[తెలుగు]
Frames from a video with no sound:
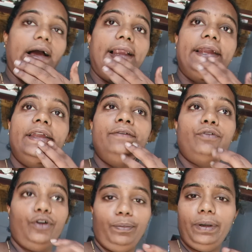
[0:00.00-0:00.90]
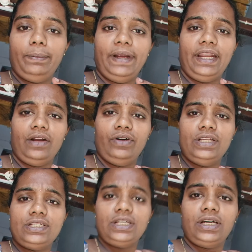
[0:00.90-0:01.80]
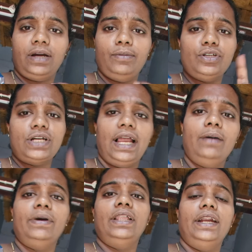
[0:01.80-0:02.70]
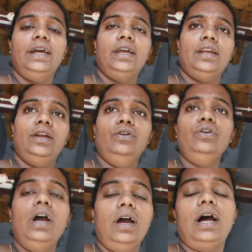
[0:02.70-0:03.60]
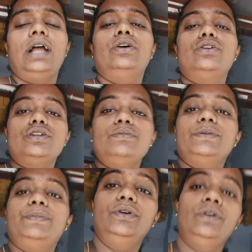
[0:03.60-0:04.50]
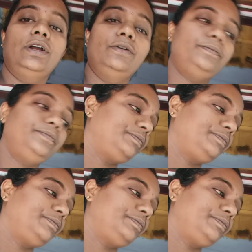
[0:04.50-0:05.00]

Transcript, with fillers: ఆల్రెడీ ఫోటో పిక్ పెట్టాను ఇన్స్టాగ్రామ్లో చాలామంది అడిగారు నన్ను అందుకోసం చెప్తున్నాను